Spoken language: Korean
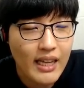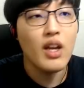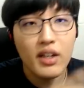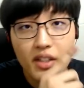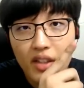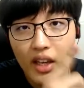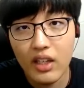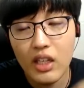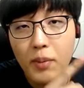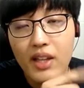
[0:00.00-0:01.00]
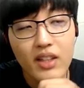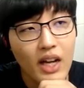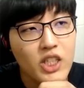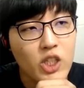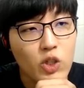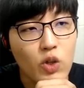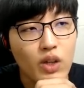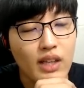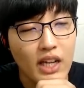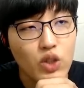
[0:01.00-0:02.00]
근데 이 이벤트 하시기 전에
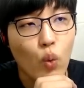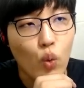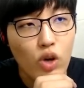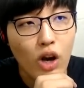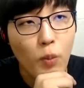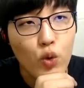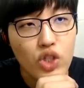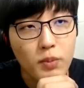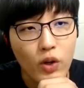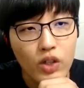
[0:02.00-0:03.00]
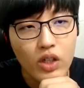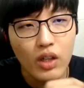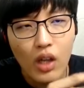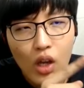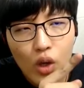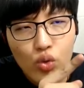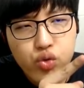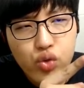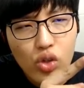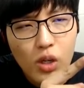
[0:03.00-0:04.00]
다시 올려보시면은
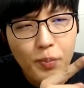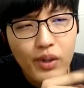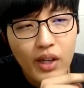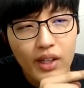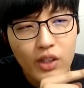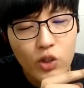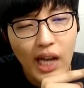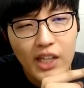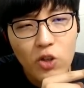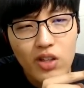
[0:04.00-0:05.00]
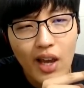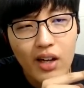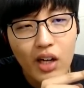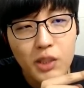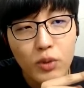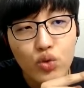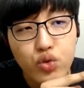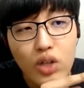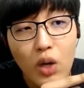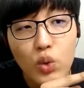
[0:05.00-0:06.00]
구글 플레이에서 사전 예약을 하시면
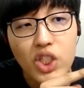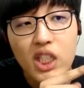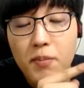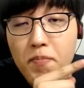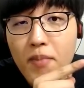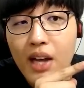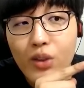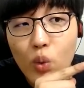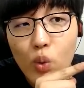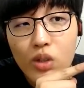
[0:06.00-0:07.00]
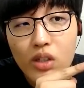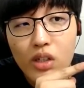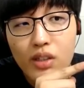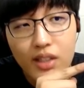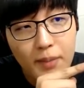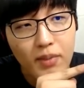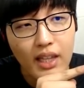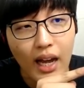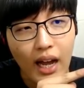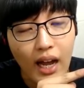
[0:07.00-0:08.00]
추가로 10만 골드를
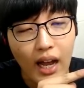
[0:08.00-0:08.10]
드립니다.